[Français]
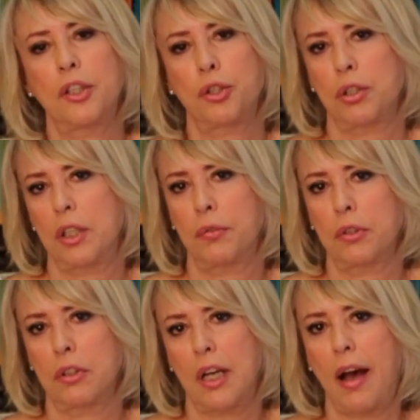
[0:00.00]
choses qui
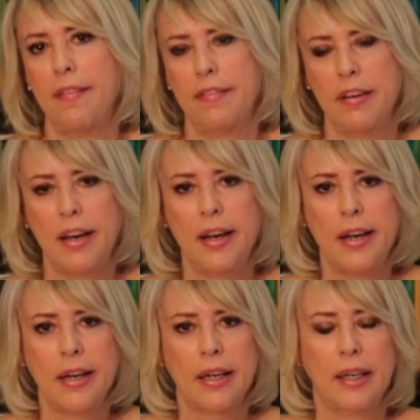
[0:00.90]
vont de
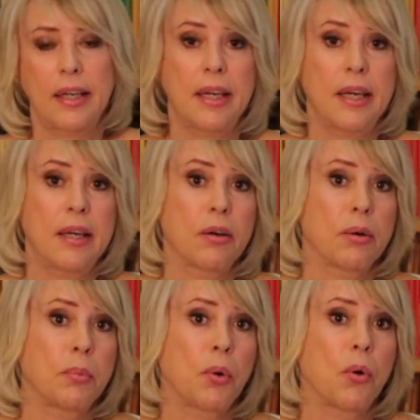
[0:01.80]
travers, et
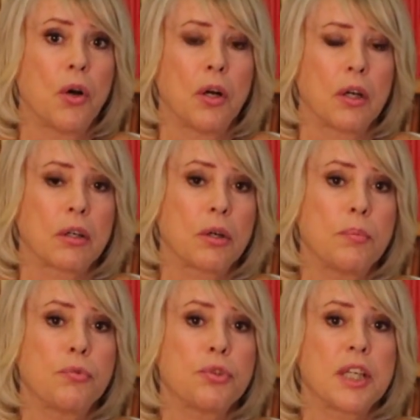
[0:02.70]
euh, bon,
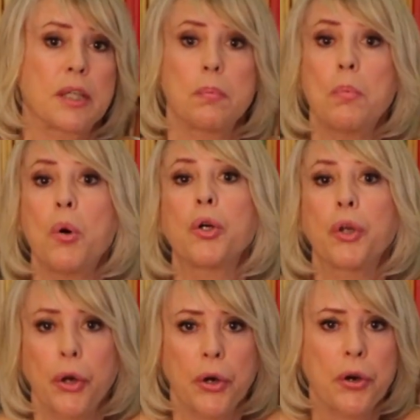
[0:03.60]
comme vous êtes
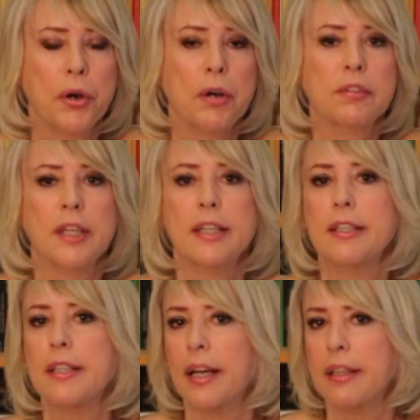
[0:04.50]
moqueur, vous êtes
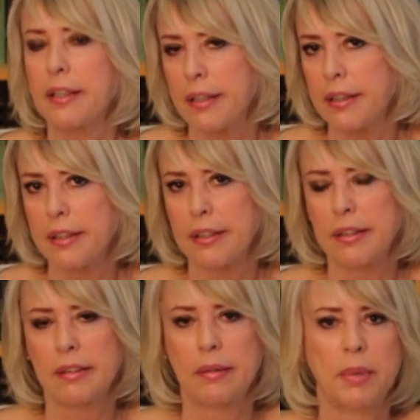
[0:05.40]

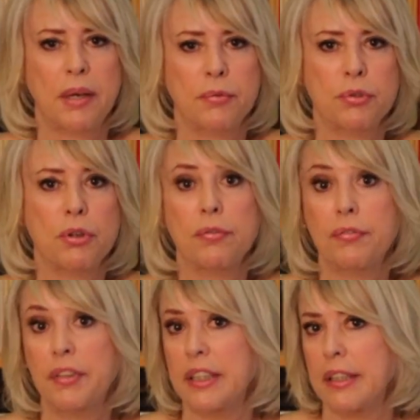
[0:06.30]
taquin, eh bien vous en
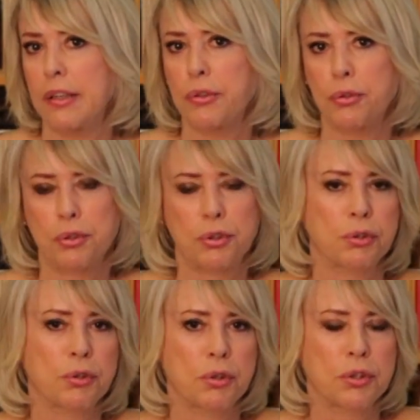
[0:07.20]
faites quelque
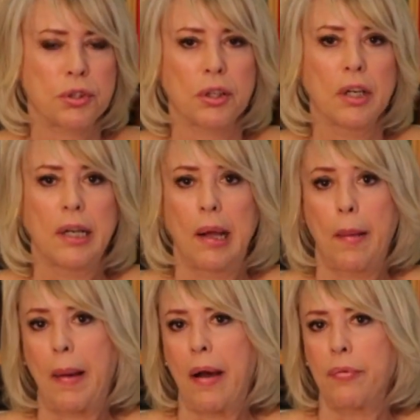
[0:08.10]
chose.
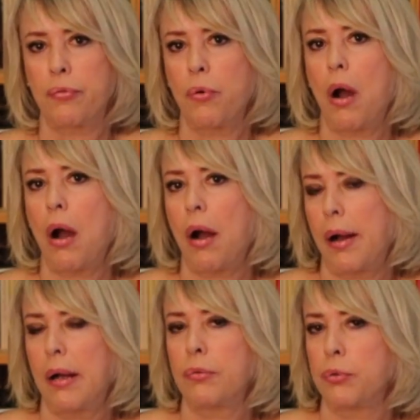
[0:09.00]
Parfois,
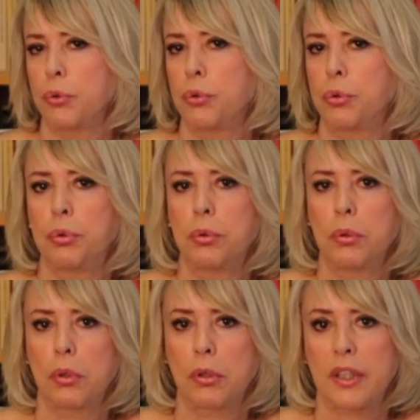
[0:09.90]
hein, vous
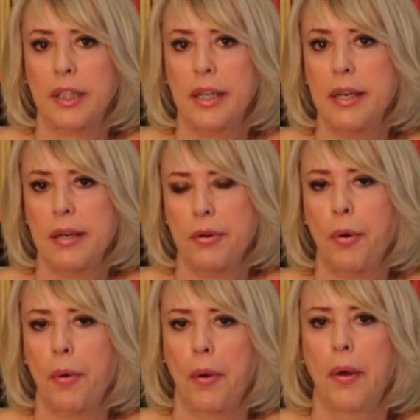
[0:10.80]
tueriez
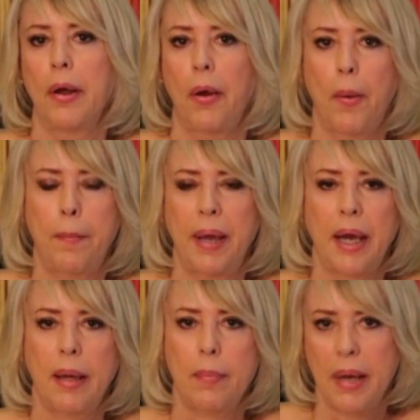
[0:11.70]
euh,
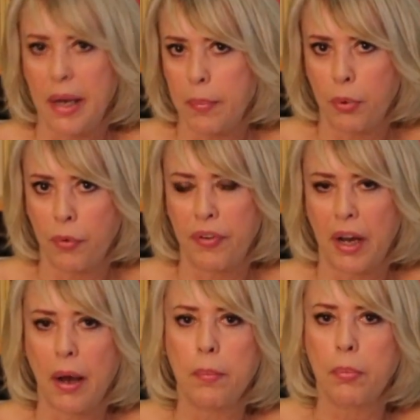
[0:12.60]
père et mère pour
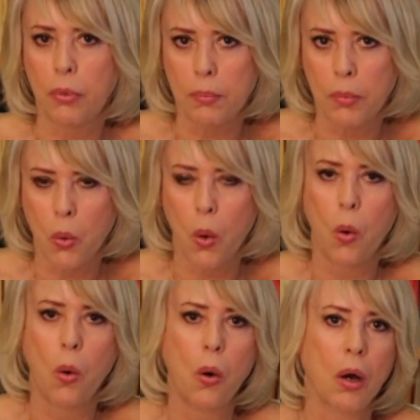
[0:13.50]
faire un bon
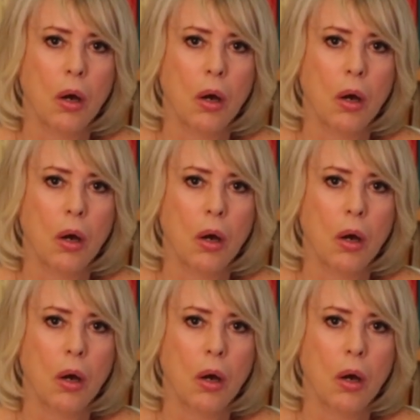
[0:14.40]
mot,